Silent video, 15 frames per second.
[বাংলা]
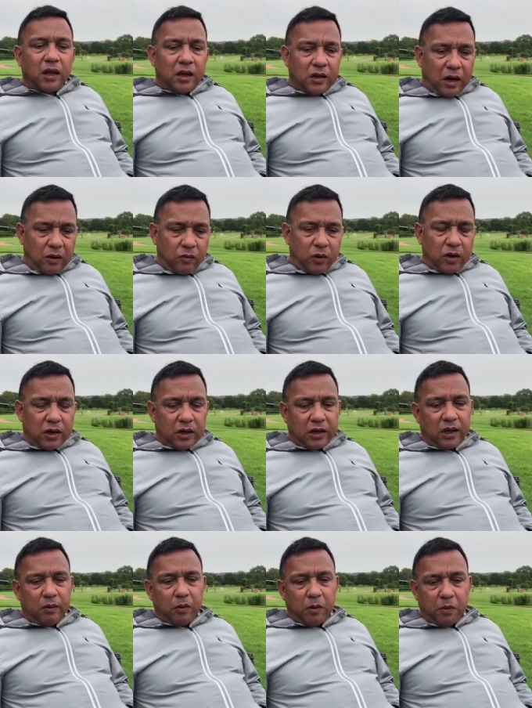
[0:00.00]
থার্ড ওয়ানডেটা
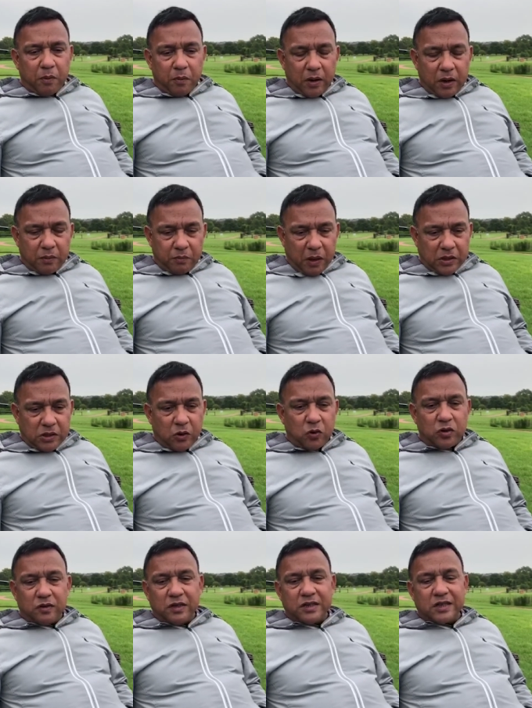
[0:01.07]
খেলবে আমরা আশা
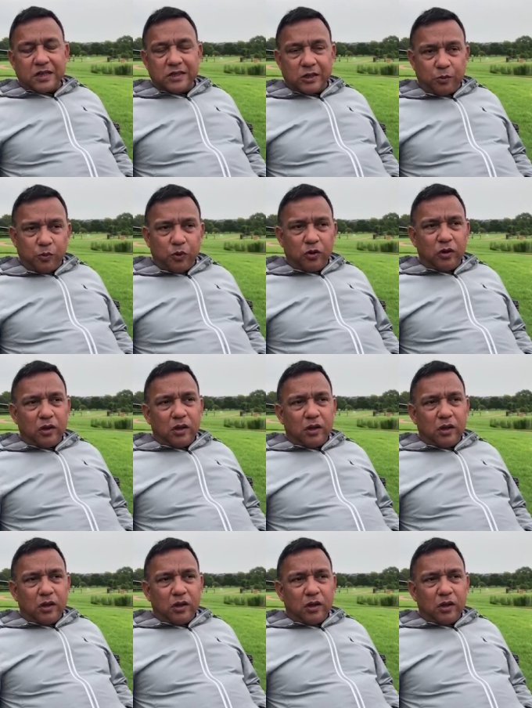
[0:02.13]
করি সিরিজটা জিতবো